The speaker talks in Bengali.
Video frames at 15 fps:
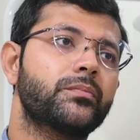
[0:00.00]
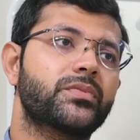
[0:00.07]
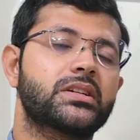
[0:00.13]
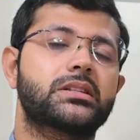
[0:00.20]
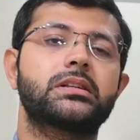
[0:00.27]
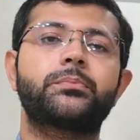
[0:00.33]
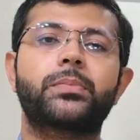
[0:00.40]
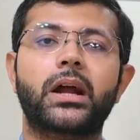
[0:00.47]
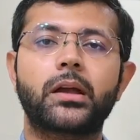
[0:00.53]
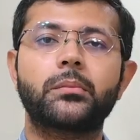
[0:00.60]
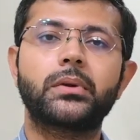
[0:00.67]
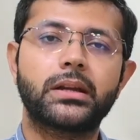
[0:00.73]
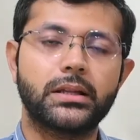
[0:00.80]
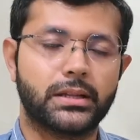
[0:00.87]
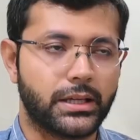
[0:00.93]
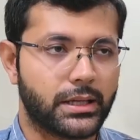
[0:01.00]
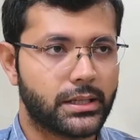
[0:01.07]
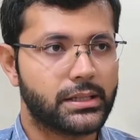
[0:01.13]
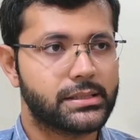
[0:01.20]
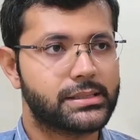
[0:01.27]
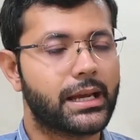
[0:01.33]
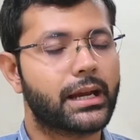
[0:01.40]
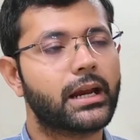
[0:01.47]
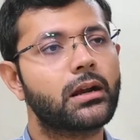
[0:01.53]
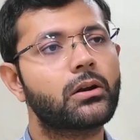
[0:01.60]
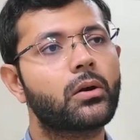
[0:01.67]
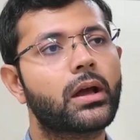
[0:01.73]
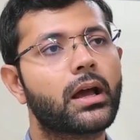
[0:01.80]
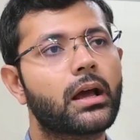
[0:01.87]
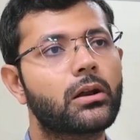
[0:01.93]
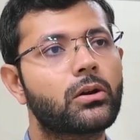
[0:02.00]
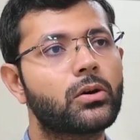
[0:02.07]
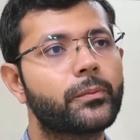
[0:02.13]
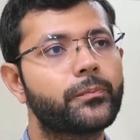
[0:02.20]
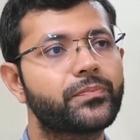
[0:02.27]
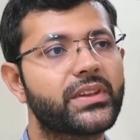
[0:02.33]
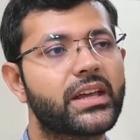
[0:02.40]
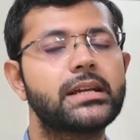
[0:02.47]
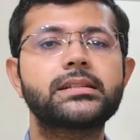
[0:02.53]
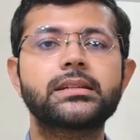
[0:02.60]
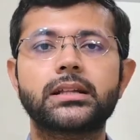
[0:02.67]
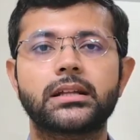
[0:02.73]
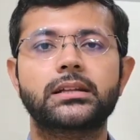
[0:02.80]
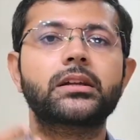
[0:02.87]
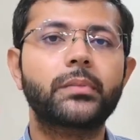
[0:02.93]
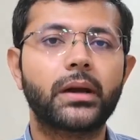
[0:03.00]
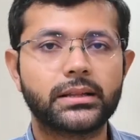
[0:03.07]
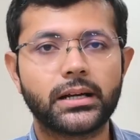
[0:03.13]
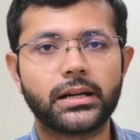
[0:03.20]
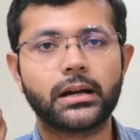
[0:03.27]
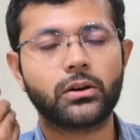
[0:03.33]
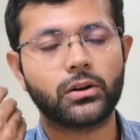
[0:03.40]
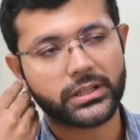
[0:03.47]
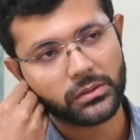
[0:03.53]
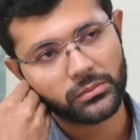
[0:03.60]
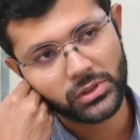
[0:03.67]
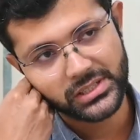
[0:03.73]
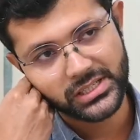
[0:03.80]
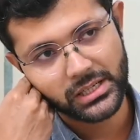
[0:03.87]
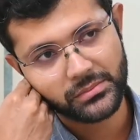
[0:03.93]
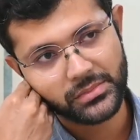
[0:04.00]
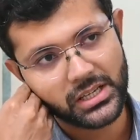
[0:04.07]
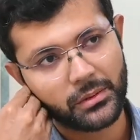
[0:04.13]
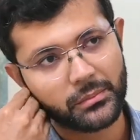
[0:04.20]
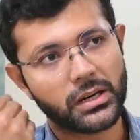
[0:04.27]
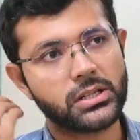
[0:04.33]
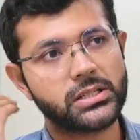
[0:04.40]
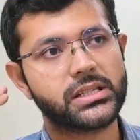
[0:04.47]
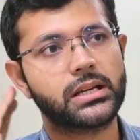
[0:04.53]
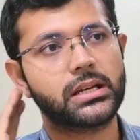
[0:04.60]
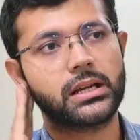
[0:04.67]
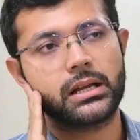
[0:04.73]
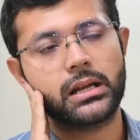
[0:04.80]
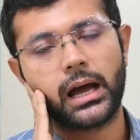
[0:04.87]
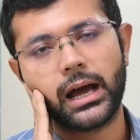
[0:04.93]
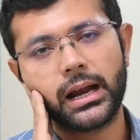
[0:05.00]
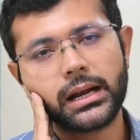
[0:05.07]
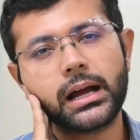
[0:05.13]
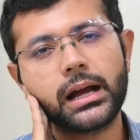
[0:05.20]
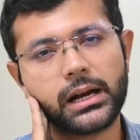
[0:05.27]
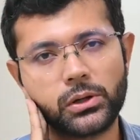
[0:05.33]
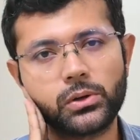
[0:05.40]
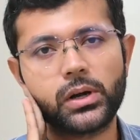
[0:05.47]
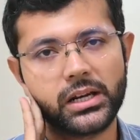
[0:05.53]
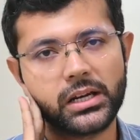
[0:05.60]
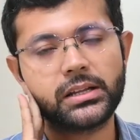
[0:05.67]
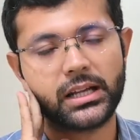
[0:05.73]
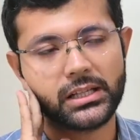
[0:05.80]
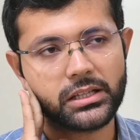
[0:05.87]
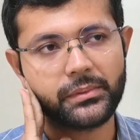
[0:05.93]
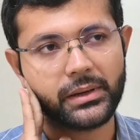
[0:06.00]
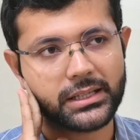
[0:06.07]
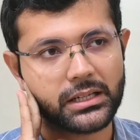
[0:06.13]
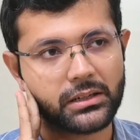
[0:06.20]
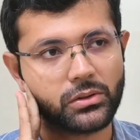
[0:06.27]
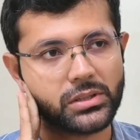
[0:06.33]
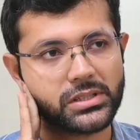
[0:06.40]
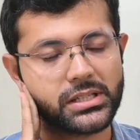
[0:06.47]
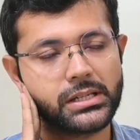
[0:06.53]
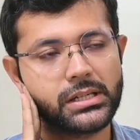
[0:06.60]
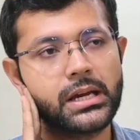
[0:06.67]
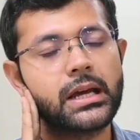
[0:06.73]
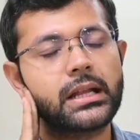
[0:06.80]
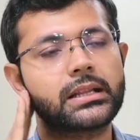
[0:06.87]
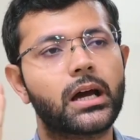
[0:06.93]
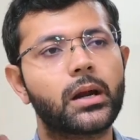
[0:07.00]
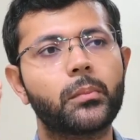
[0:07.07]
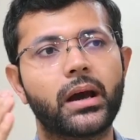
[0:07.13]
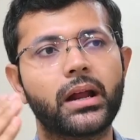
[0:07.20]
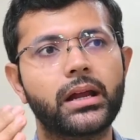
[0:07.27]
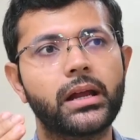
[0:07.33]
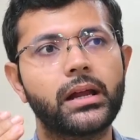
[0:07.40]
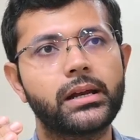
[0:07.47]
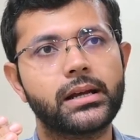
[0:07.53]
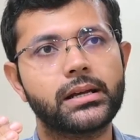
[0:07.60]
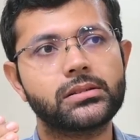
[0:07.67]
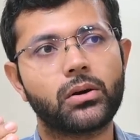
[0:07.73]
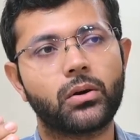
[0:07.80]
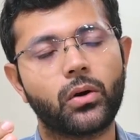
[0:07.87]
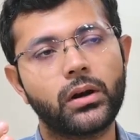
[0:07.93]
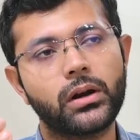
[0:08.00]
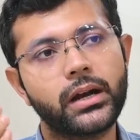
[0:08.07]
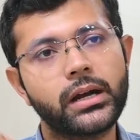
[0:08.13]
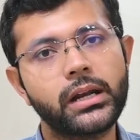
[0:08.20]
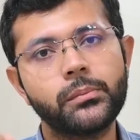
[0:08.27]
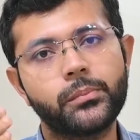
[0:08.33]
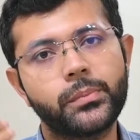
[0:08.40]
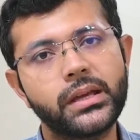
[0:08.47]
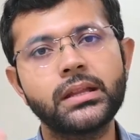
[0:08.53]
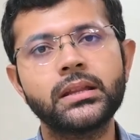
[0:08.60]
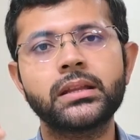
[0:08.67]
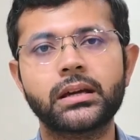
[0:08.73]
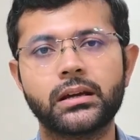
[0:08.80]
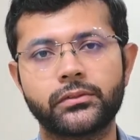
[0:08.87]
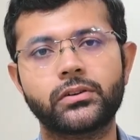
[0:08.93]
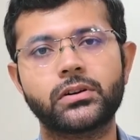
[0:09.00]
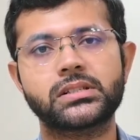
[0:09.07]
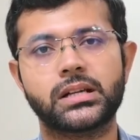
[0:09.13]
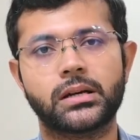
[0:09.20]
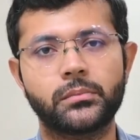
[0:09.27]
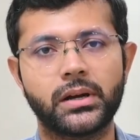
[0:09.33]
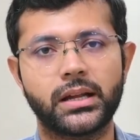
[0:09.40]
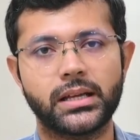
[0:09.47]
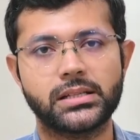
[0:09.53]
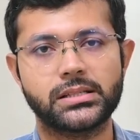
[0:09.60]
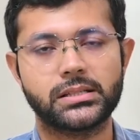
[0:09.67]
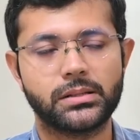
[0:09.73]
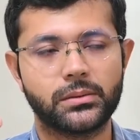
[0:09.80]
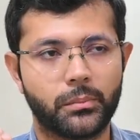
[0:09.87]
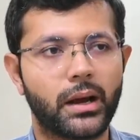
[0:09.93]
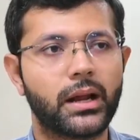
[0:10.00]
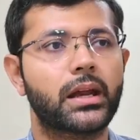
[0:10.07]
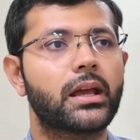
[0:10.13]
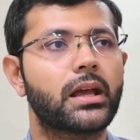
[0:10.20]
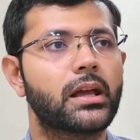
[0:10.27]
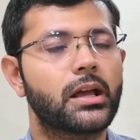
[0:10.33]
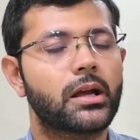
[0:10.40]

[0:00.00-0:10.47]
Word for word: দিস দি প্রাইমারি থিং সেকেন্ড হয়ে গেল এই যে দাঁতের ব্যথাটার কথা বলছিলাম যে আমার যে হালকা একটুখানি দাঁতে ব্যথা করছে তার মানে ইট হ্যাজ অলরেডি বিন দেয়ার ফর সাম ডেজ মানে